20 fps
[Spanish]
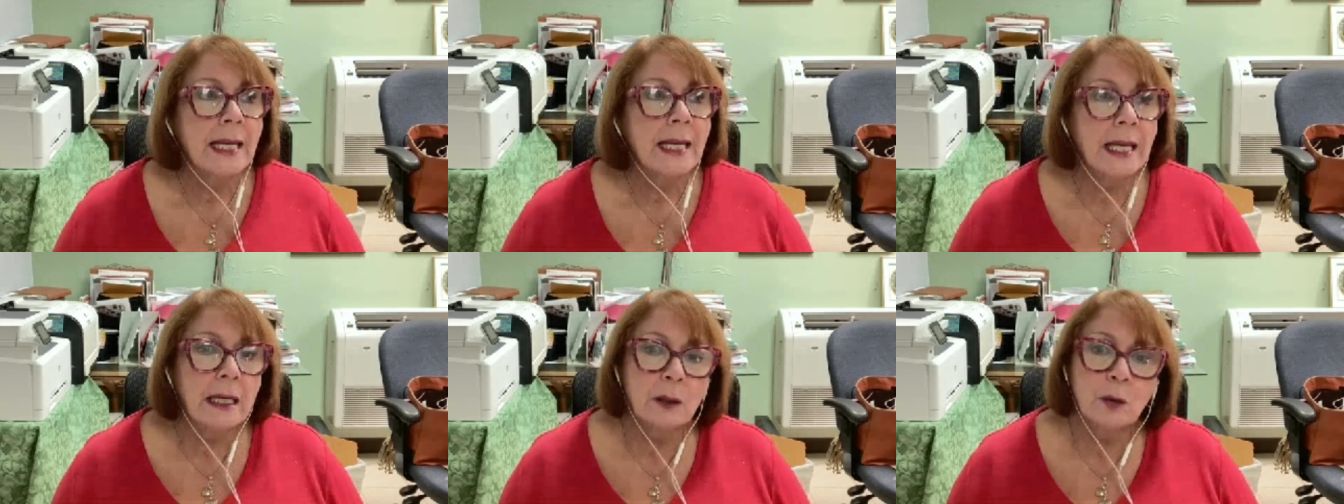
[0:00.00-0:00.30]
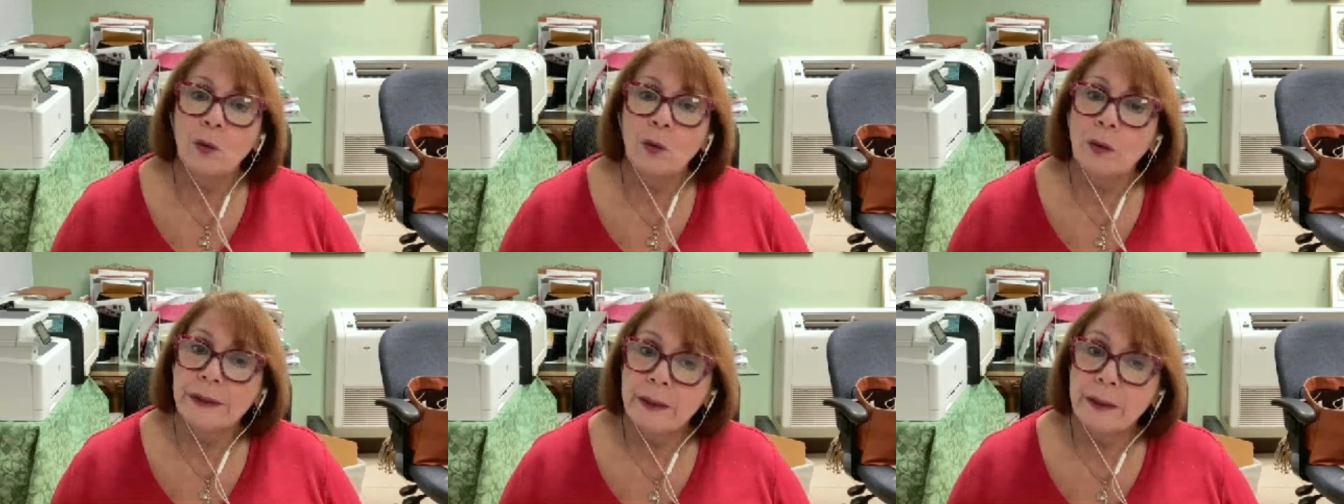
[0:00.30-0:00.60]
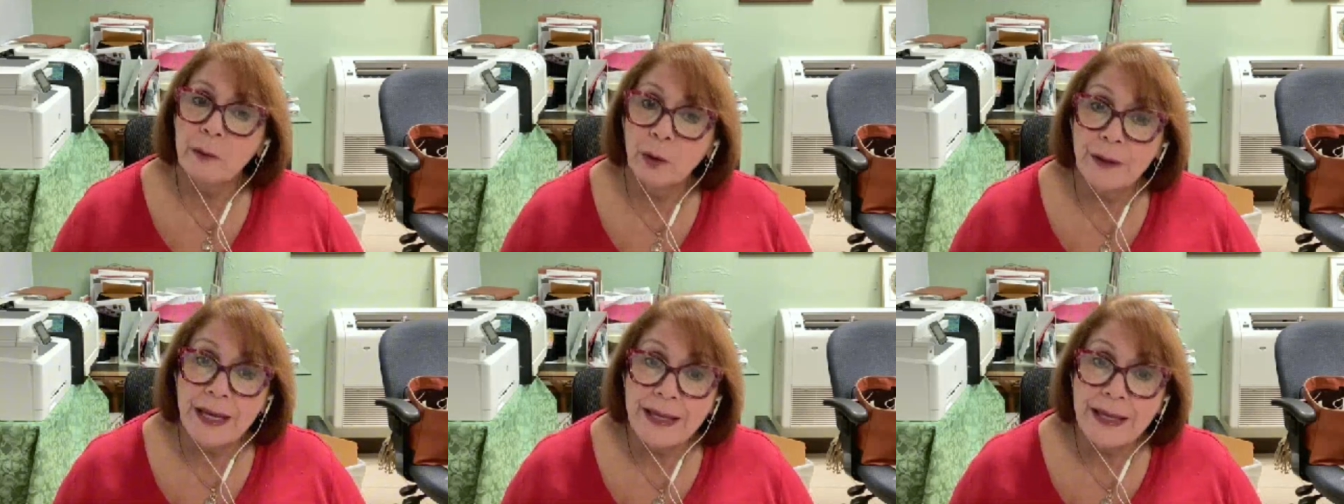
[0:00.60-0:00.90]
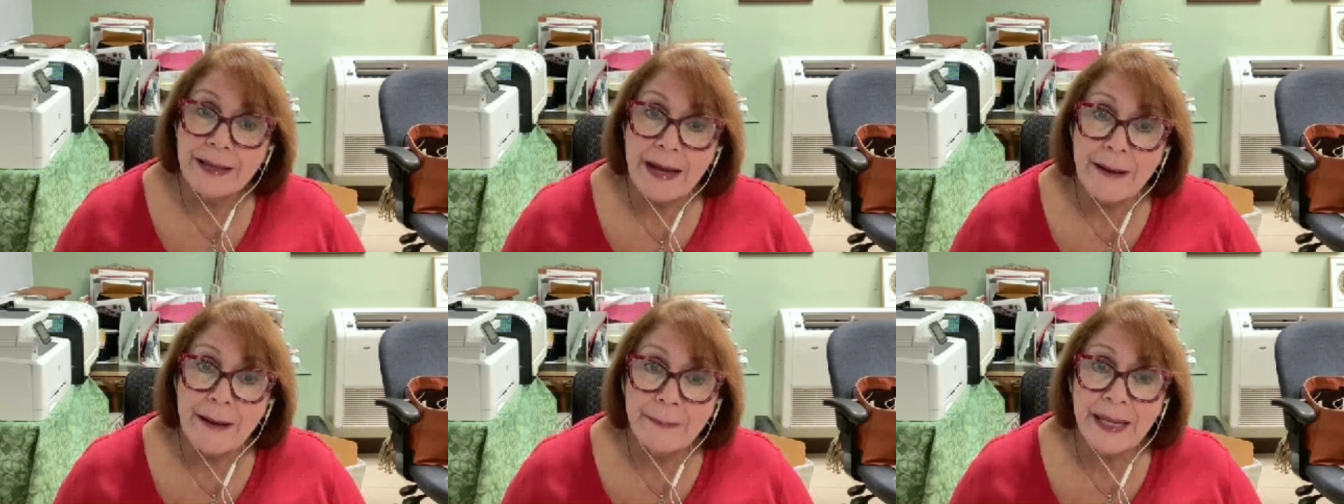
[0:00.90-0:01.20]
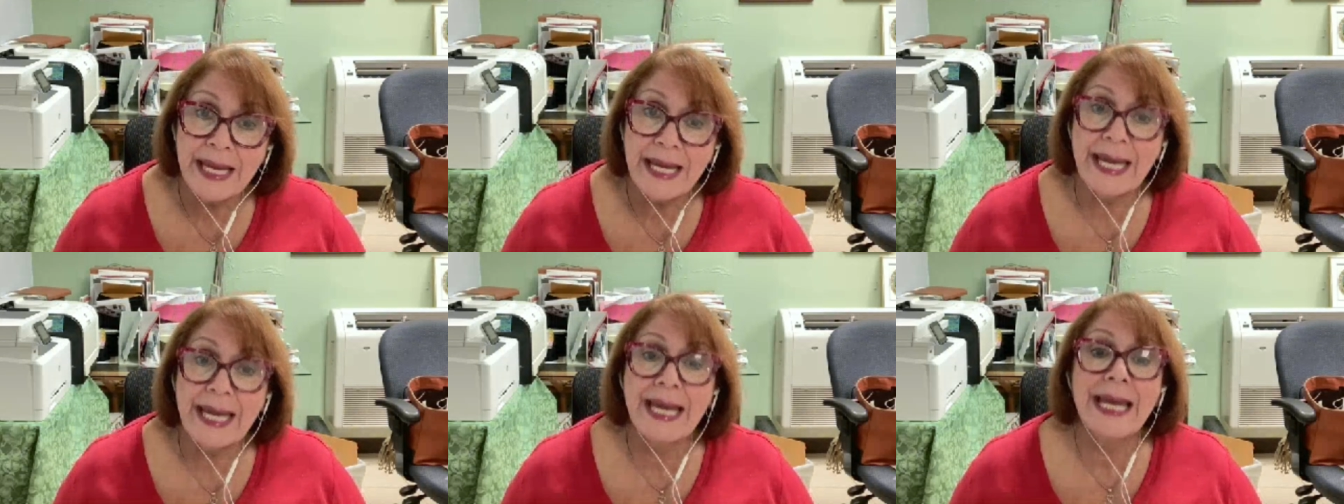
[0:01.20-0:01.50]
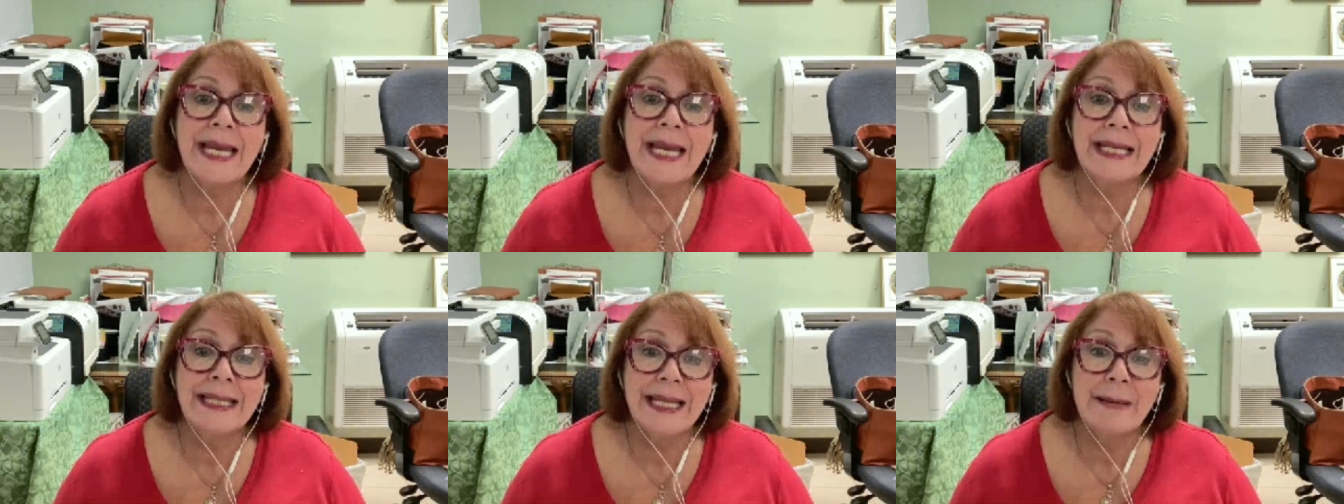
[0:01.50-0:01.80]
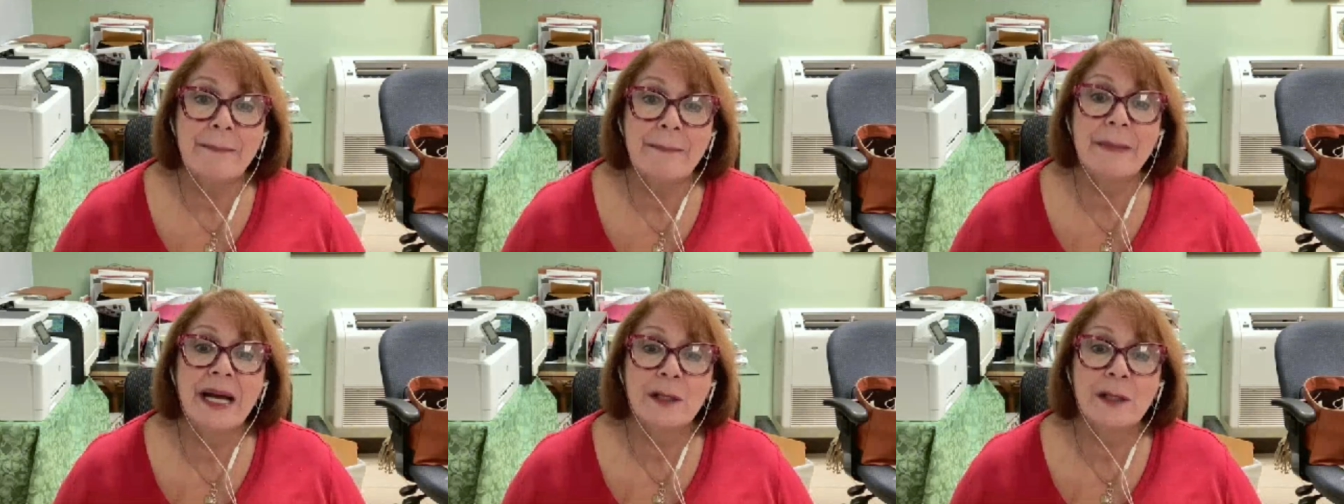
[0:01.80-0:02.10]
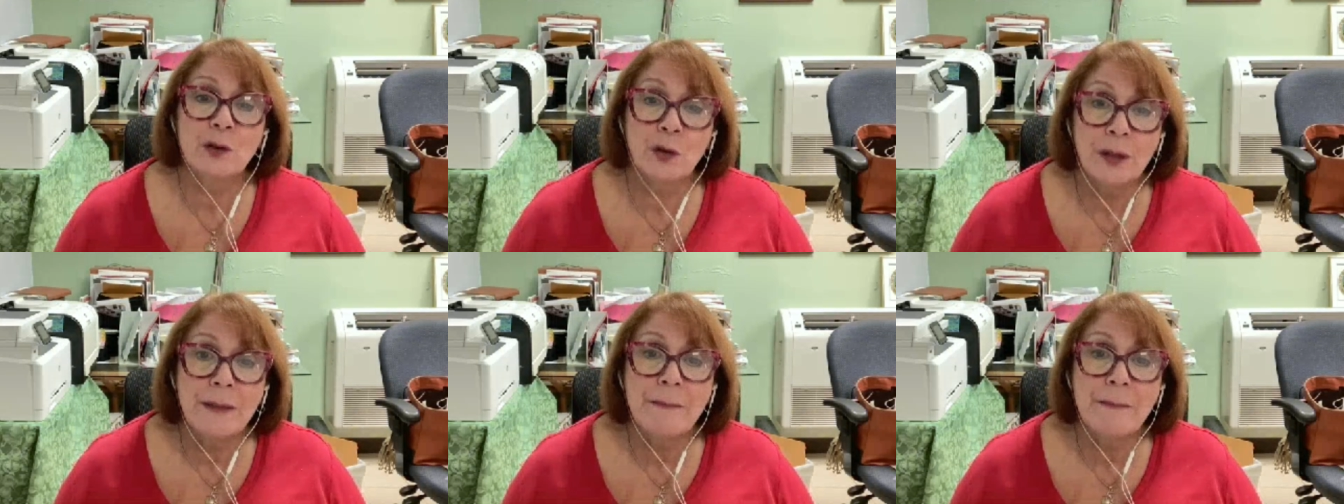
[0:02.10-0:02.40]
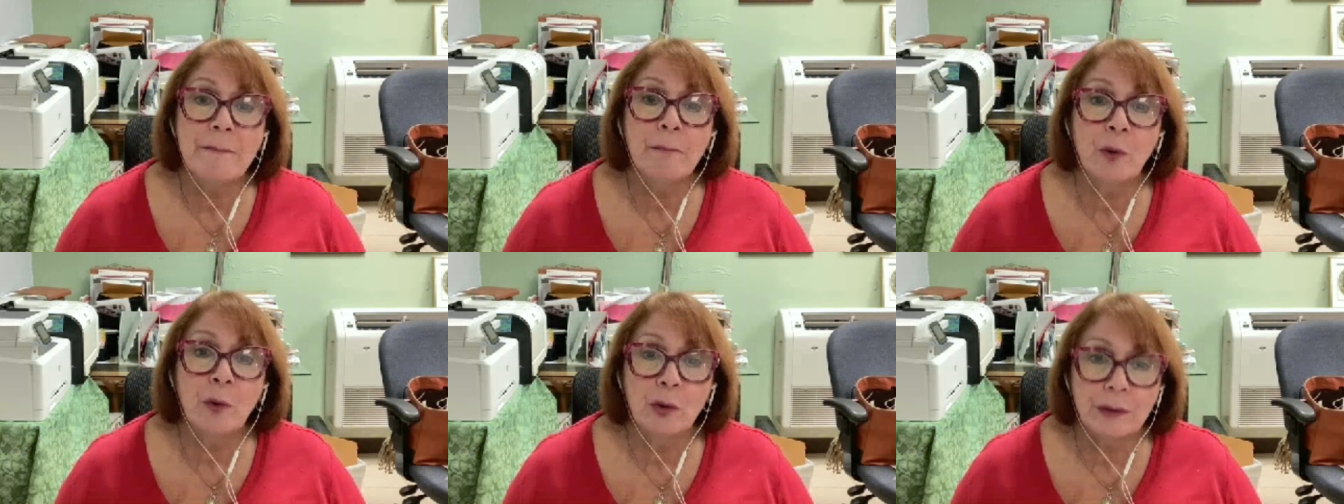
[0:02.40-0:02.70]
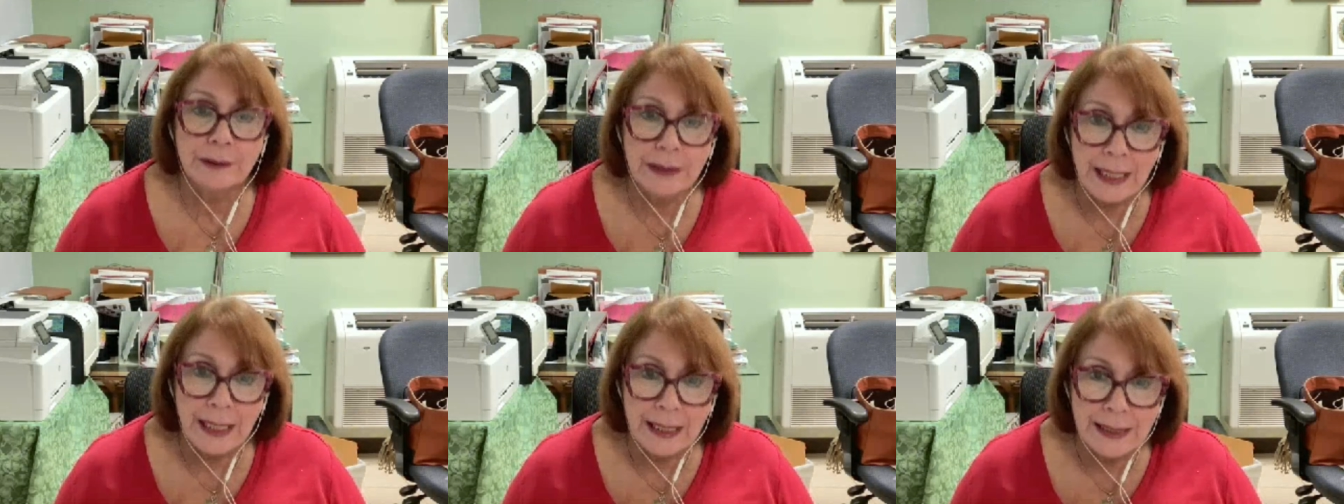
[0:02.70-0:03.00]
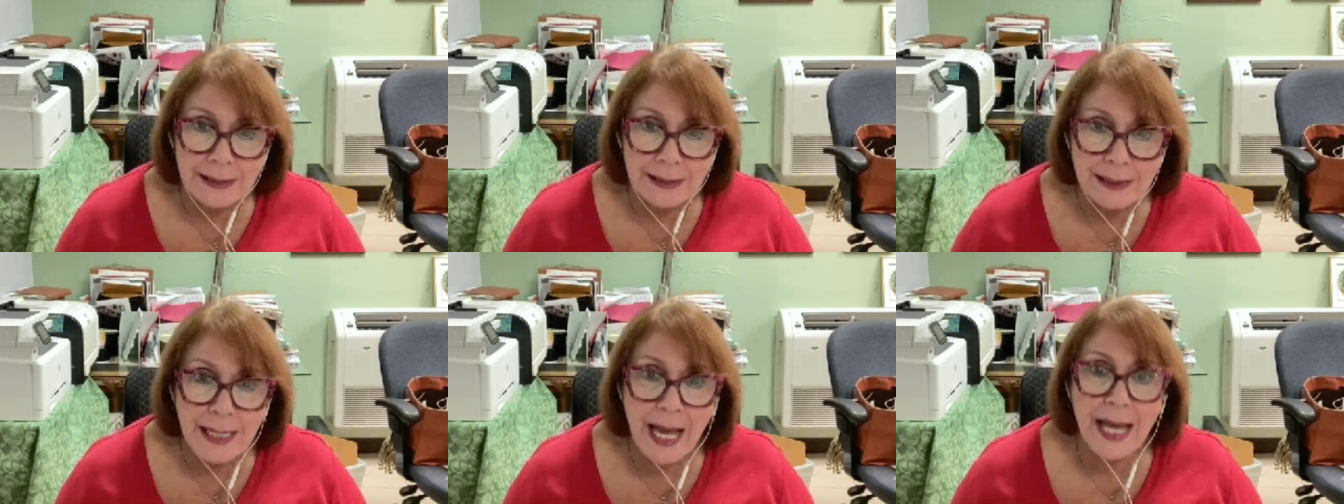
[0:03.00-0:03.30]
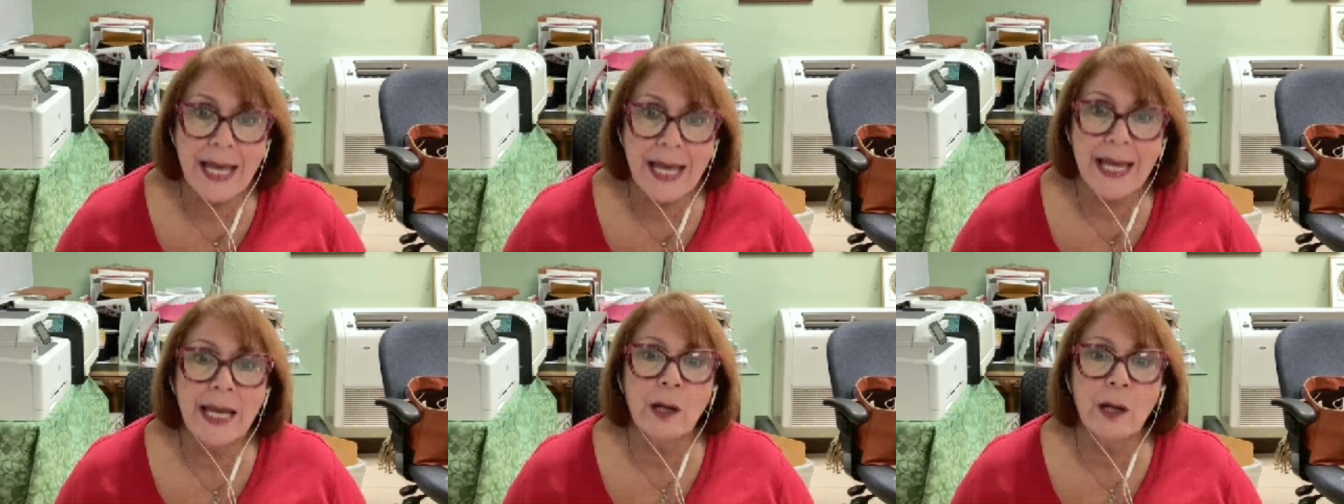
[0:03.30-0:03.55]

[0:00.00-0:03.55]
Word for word: que el cultivo de llame es el de mayor importancia